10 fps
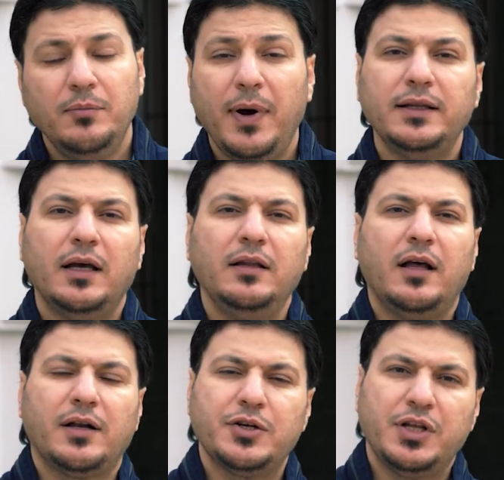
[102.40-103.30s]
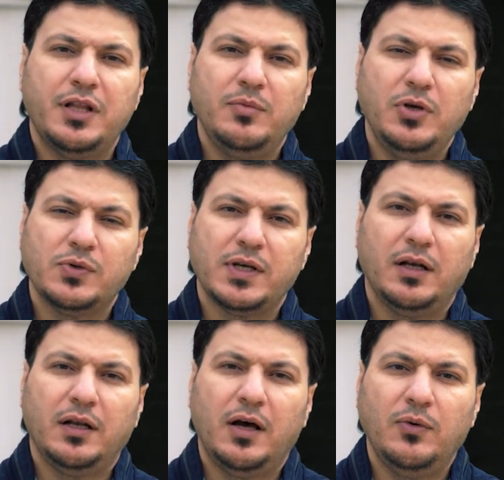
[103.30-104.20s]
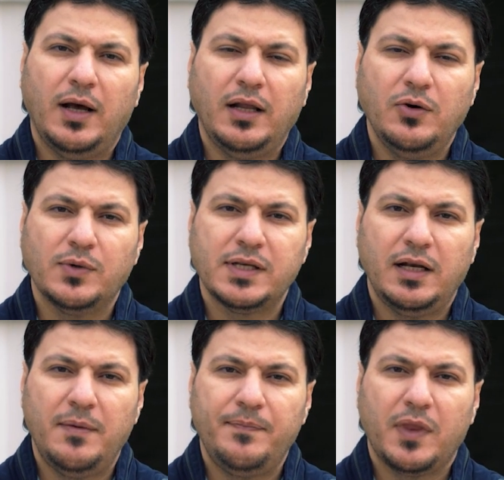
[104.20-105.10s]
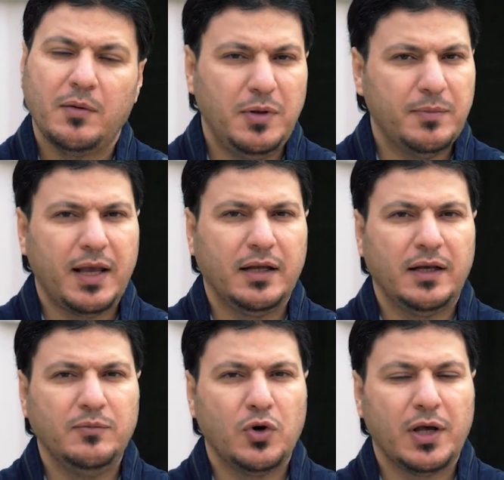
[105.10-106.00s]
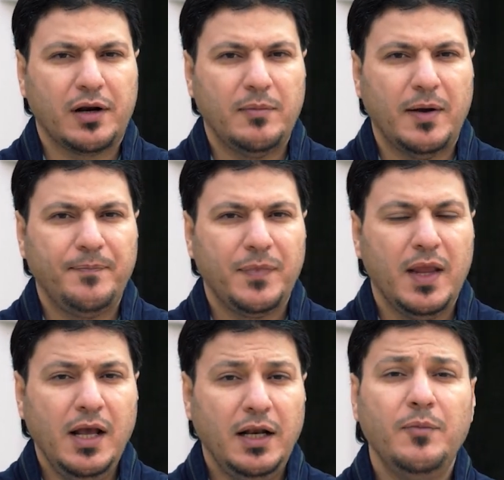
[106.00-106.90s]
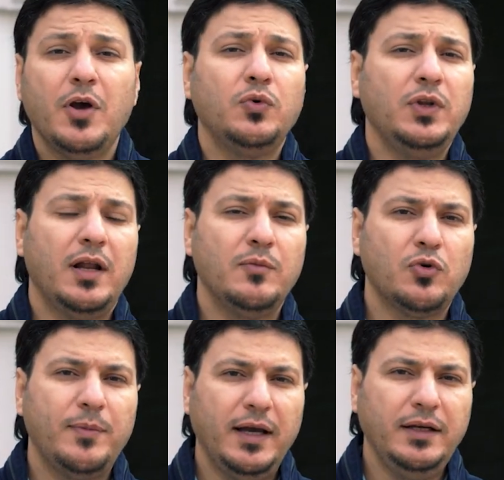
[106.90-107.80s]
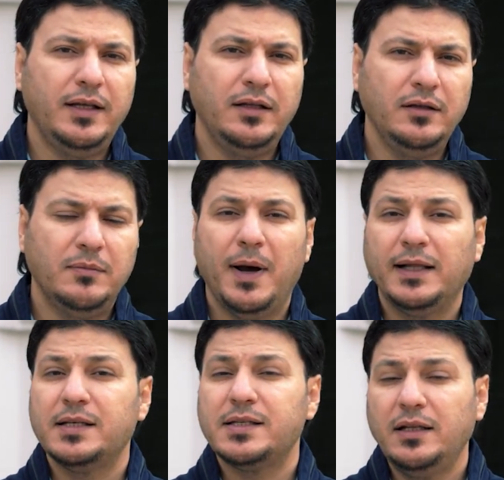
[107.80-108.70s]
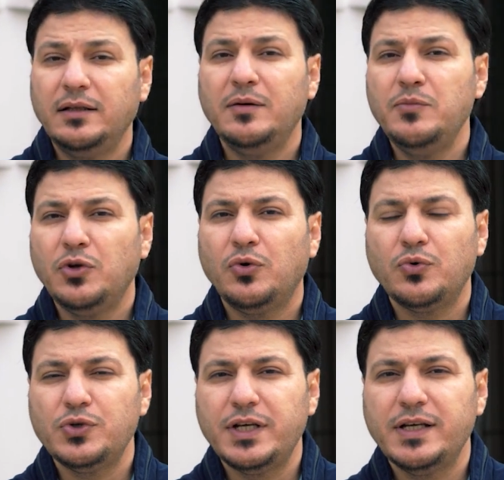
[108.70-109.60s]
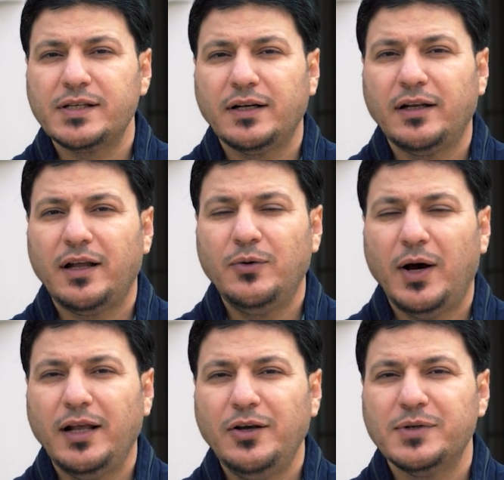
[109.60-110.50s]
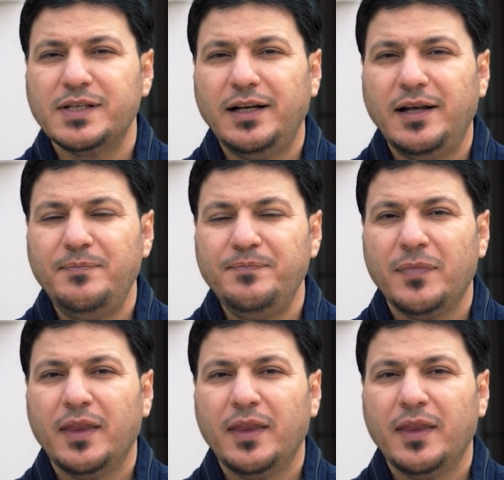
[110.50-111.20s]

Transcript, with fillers: بعد ان خرج النبي صلى الله عليه وسلم من مكه المكرمه لم يكن الامر بعيدا بعد سنه من خروجه صلى الله عليه وسلم